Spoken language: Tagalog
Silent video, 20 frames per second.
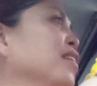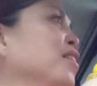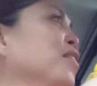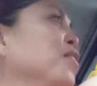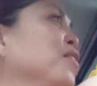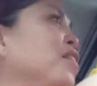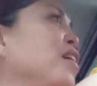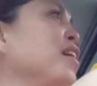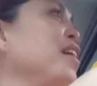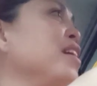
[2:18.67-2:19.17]

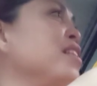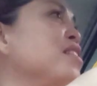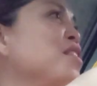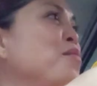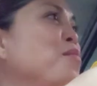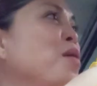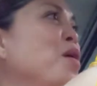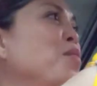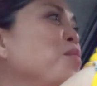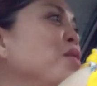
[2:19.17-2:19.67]
O, oh, ayan si
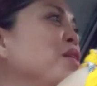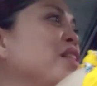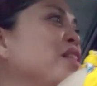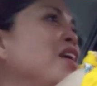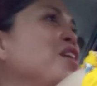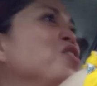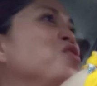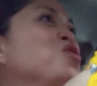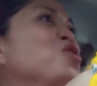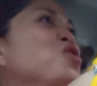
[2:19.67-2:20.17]
baby.
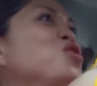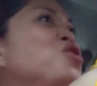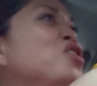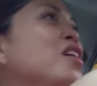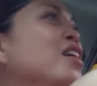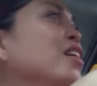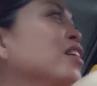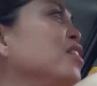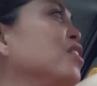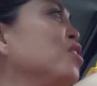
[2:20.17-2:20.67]
Na-enjoy
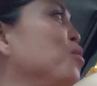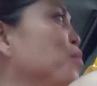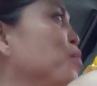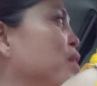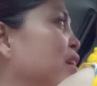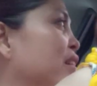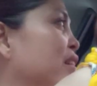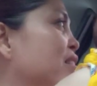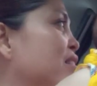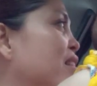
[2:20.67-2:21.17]
siyang
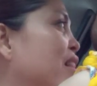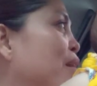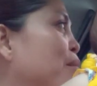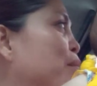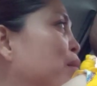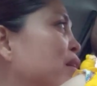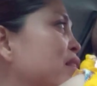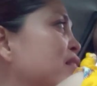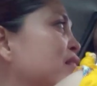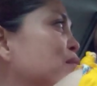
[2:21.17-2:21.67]
tumingin sa
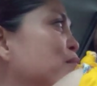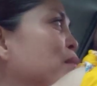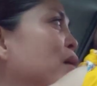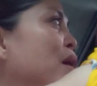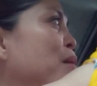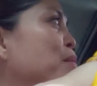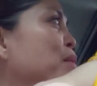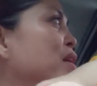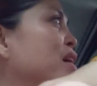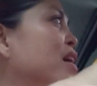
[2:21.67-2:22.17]
labas.
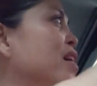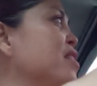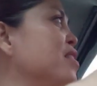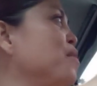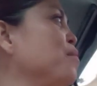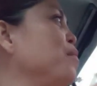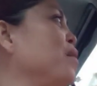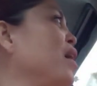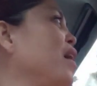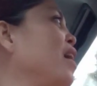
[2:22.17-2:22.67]
Marami na
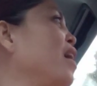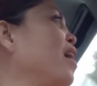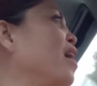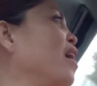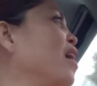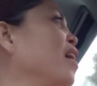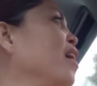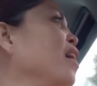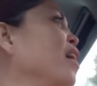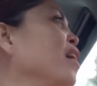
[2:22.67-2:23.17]
kasing mga,
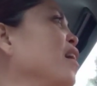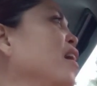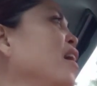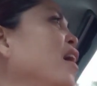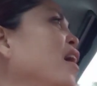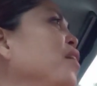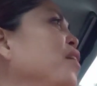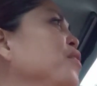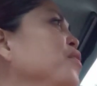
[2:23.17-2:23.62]
ano